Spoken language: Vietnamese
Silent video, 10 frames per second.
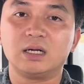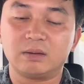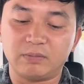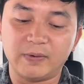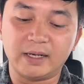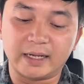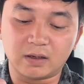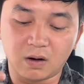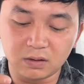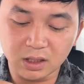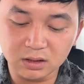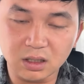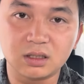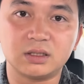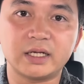BB lại có chứng
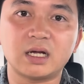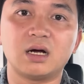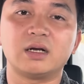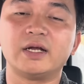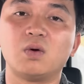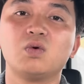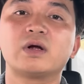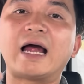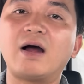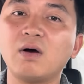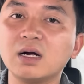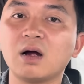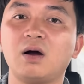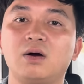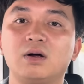từ giấy tờ đầy đủ cao hơn
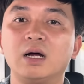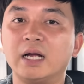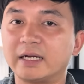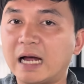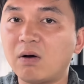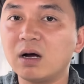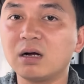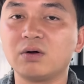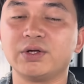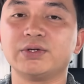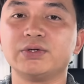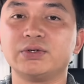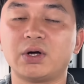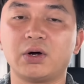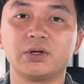họ cao hơn ngồi thị
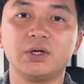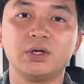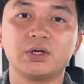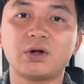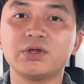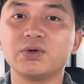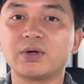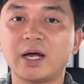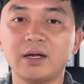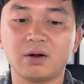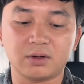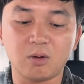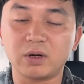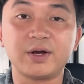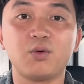trường họ có nhiều cái họ
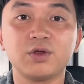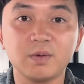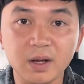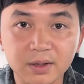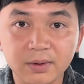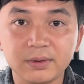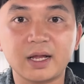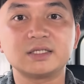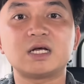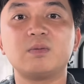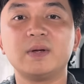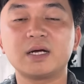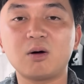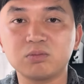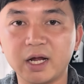không đầy đủ như BB tại sao BB
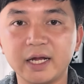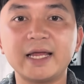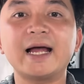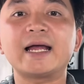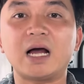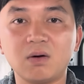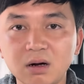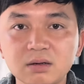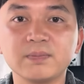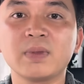không để giá cao hơn